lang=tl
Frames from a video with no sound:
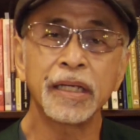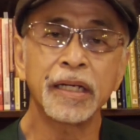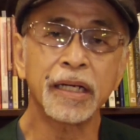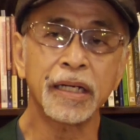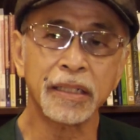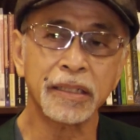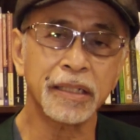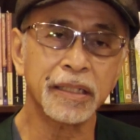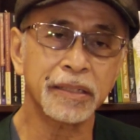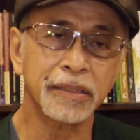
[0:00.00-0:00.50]

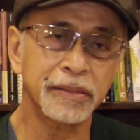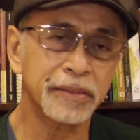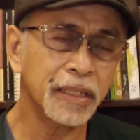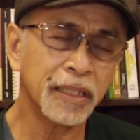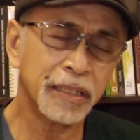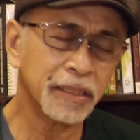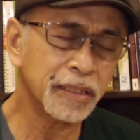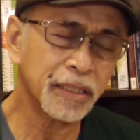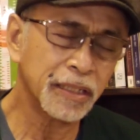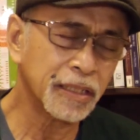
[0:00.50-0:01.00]
hanggang
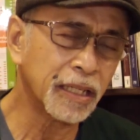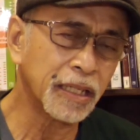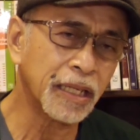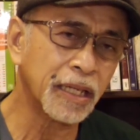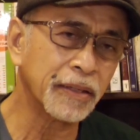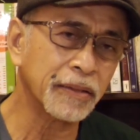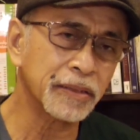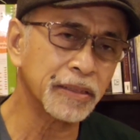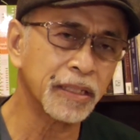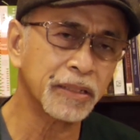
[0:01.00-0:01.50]
hindi hindi na, na
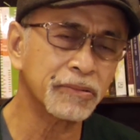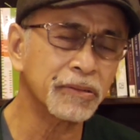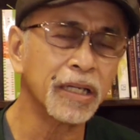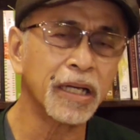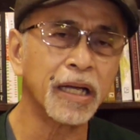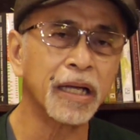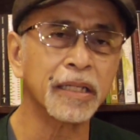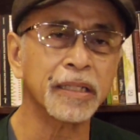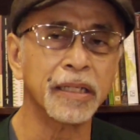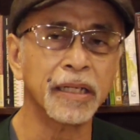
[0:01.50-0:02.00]
hindi ko na
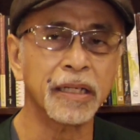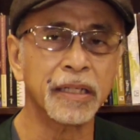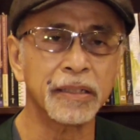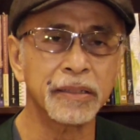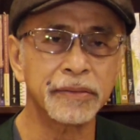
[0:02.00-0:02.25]
kaya